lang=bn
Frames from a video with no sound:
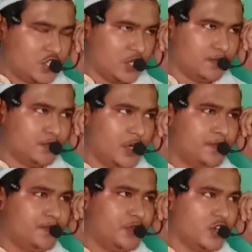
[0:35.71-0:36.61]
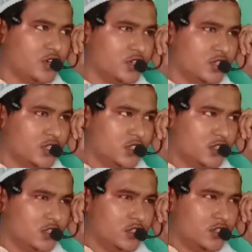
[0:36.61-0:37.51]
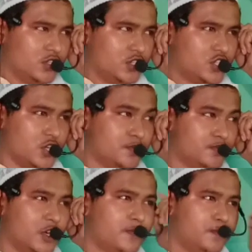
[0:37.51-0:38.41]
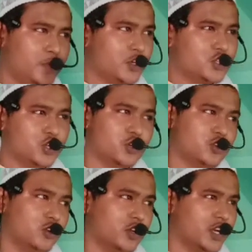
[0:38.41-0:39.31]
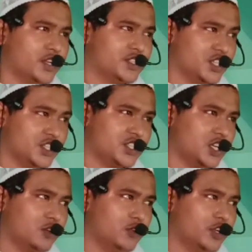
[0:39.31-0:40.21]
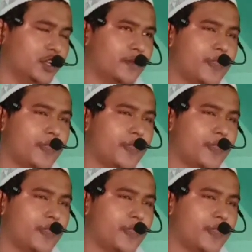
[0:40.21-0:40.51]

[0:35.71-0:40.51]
সম্ভবপর সম্ভবপর ছোট করার চেষ্টা করি